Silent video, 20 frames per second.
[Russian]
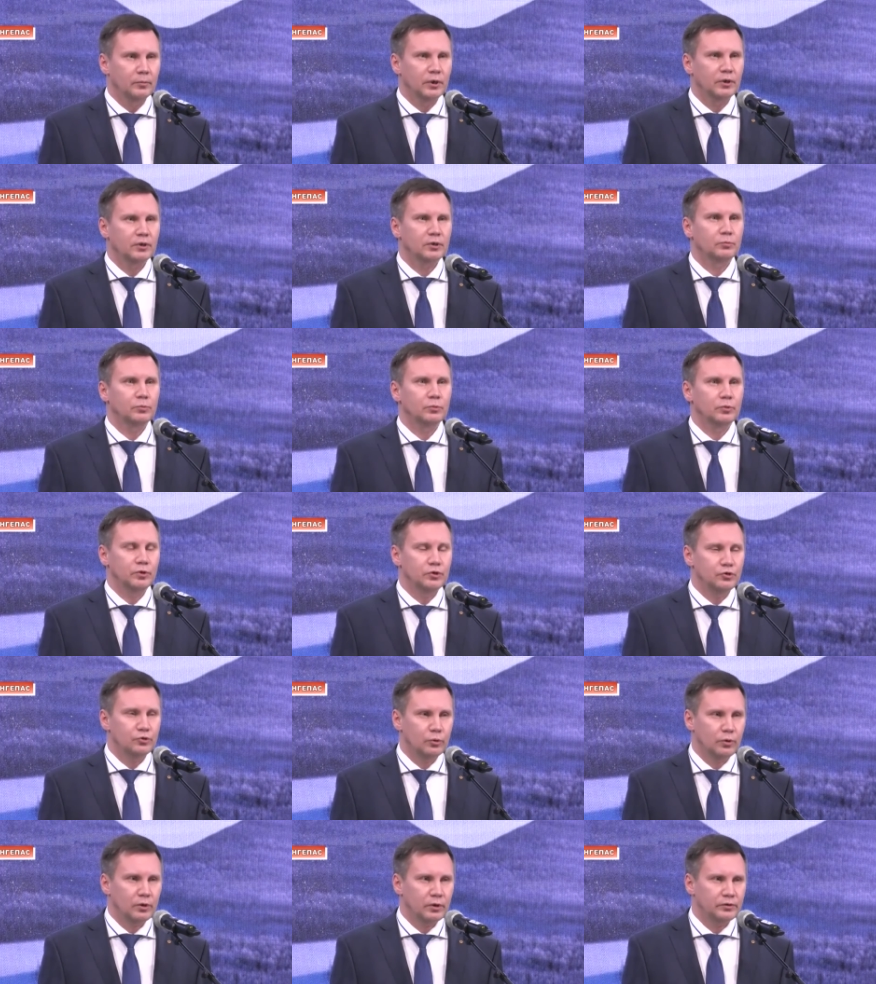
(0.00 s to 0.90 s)
Поэтому
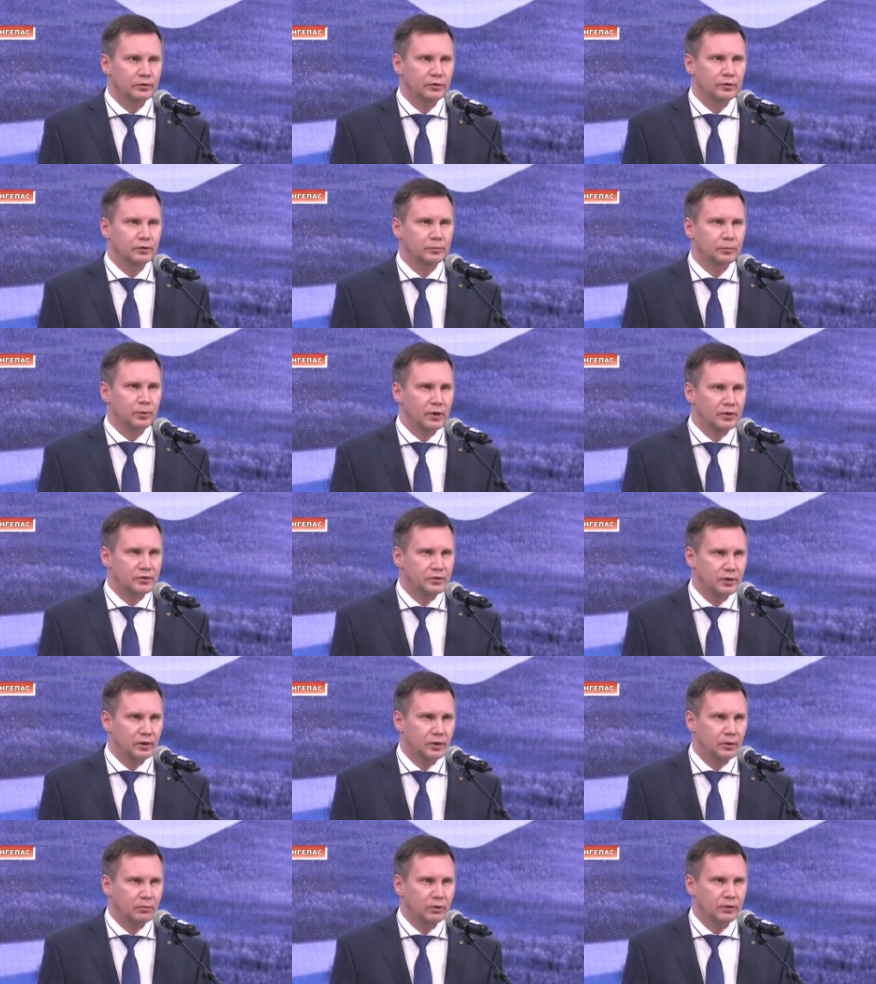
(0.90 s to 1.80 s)
еще раз, с
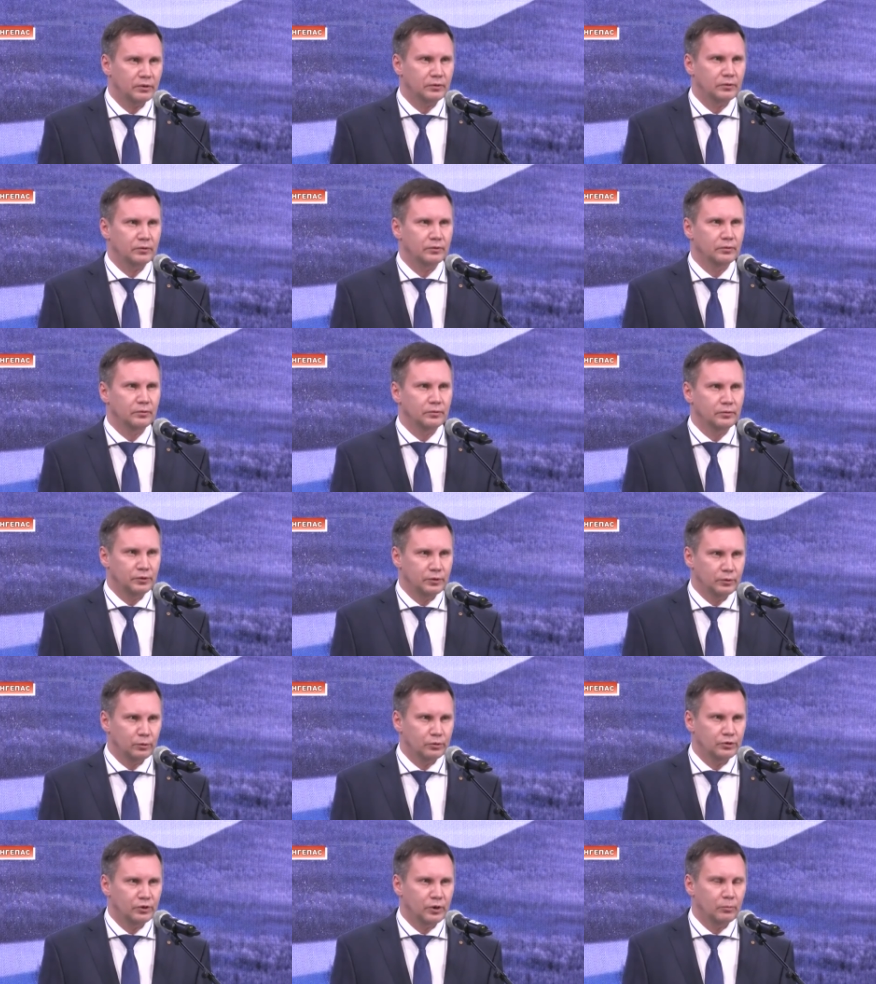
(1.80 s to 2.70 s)
праздником вас,
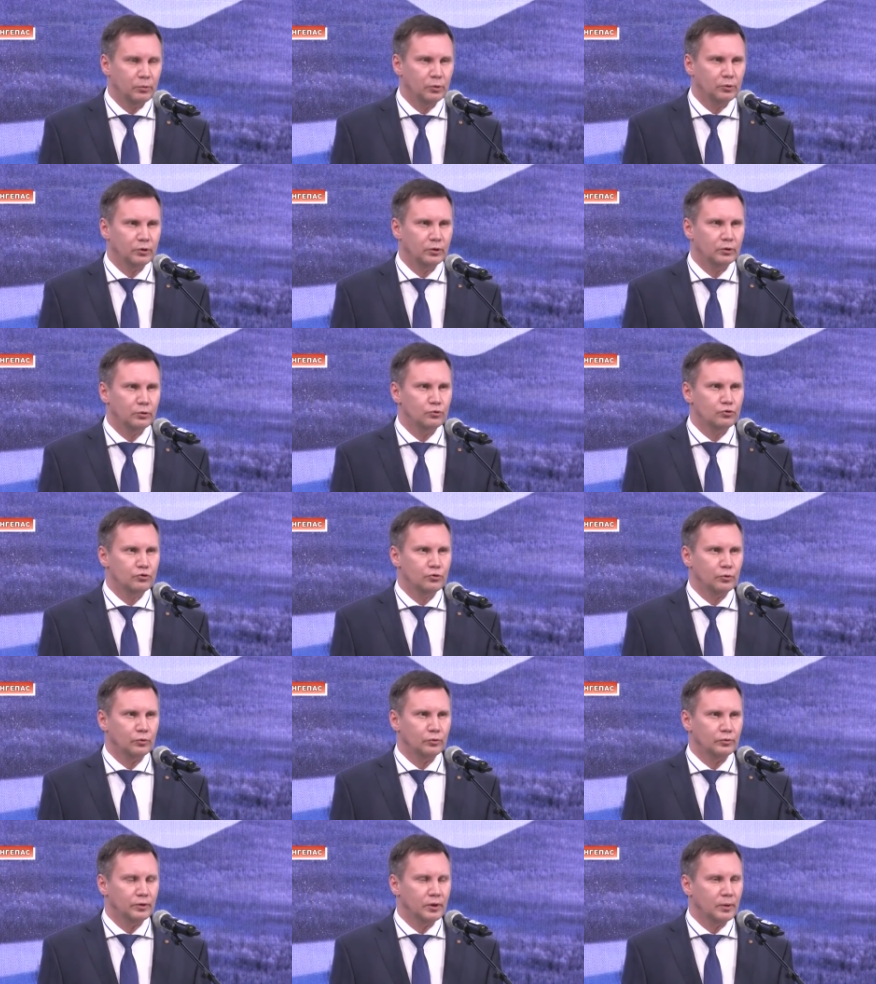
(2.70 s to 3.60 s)
всего самого
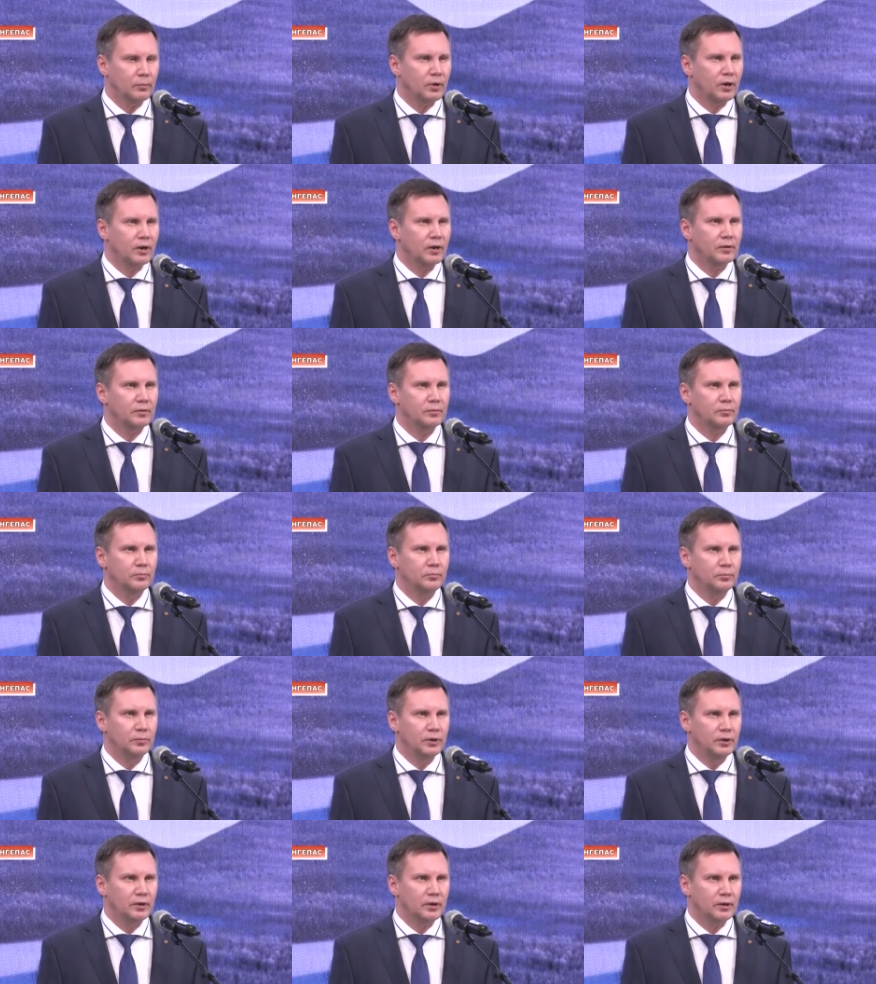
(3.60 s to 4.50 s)
наилучшего, добра,
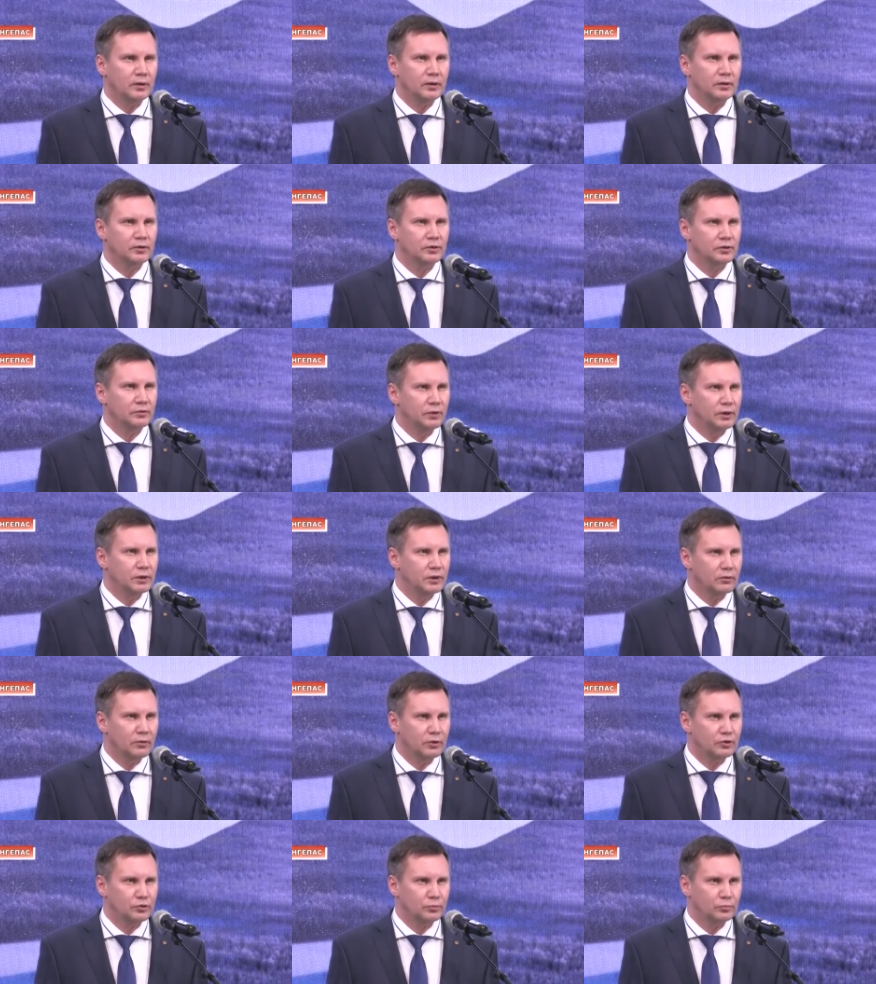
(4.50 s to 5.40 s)
мира,
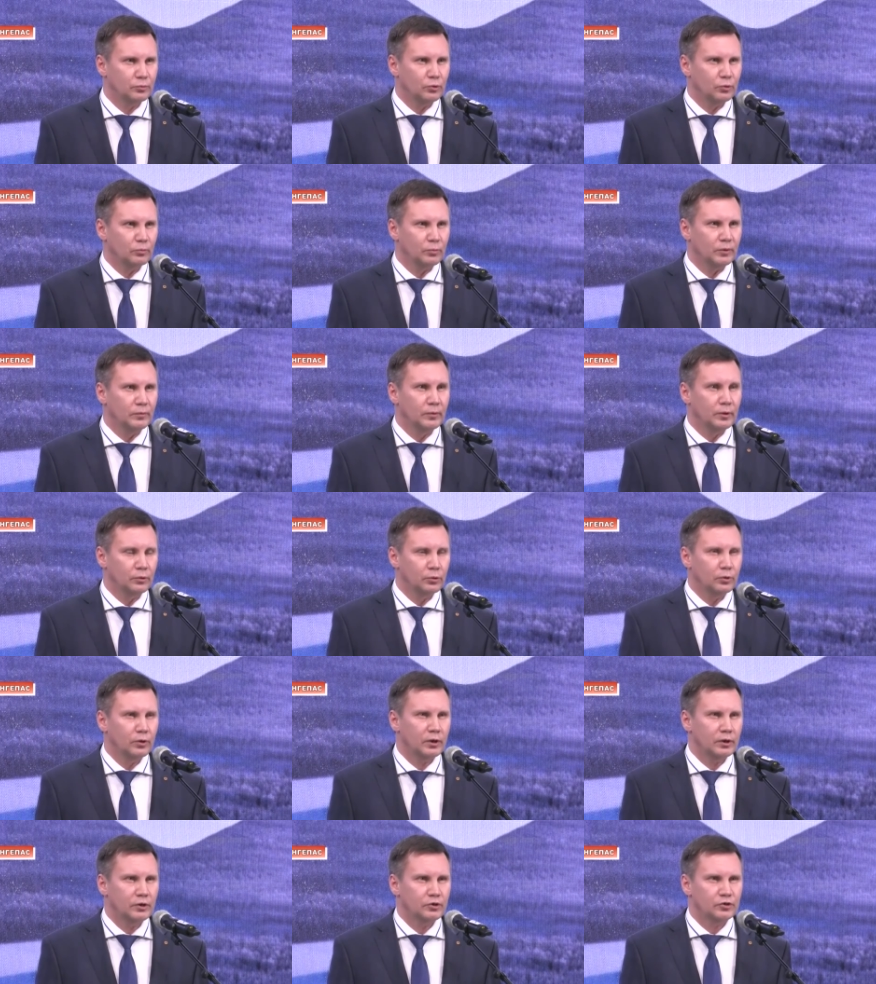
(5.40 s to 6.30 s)
света в вашем доме.
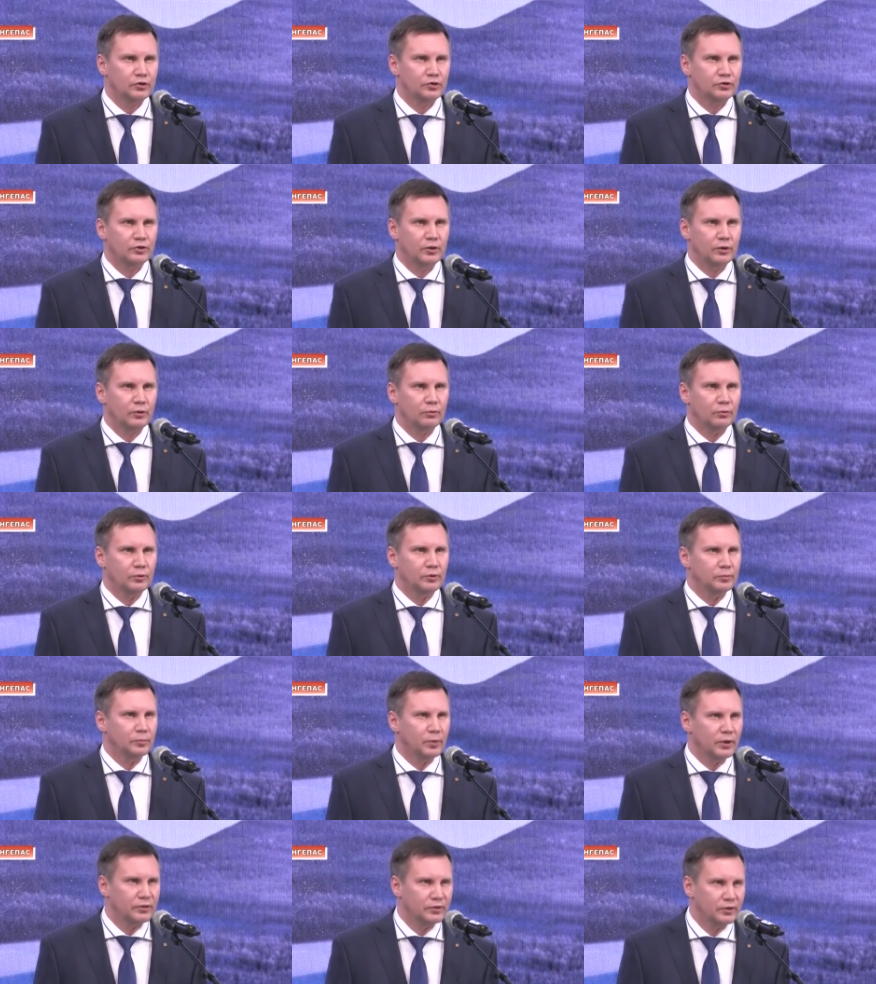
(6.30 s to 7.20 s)
Ну и, конечно же,
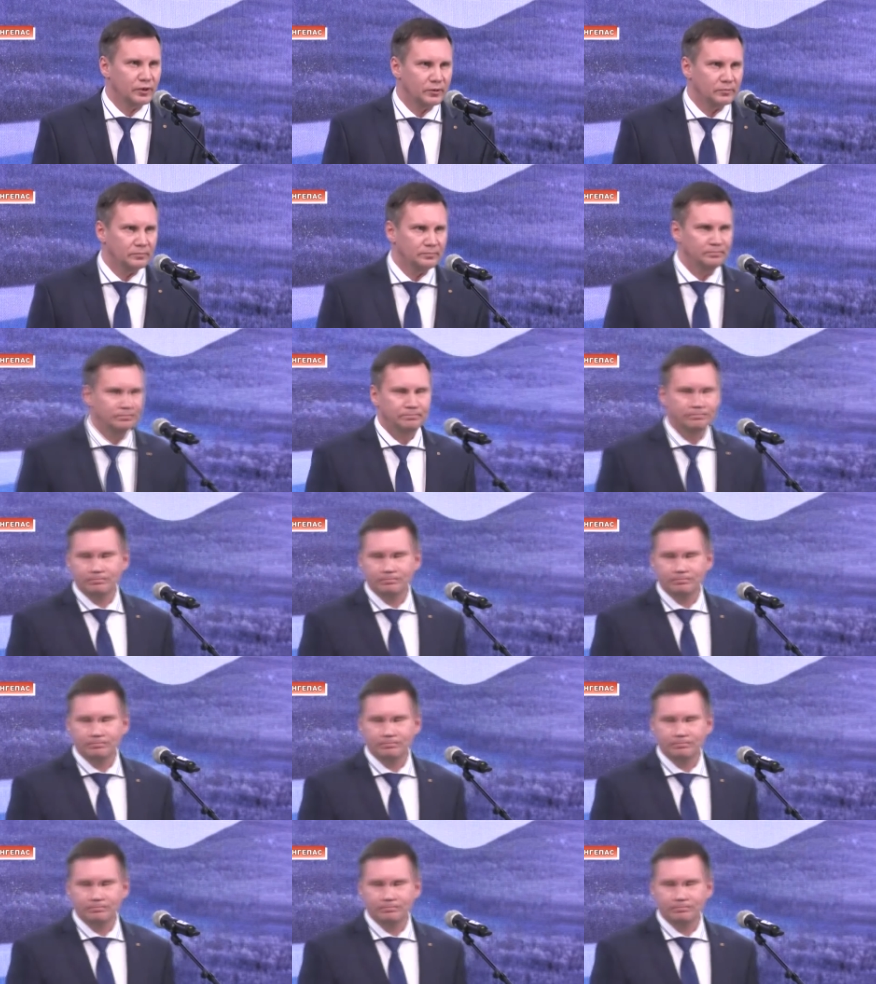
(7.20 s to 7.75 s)
здоровья. С праздником!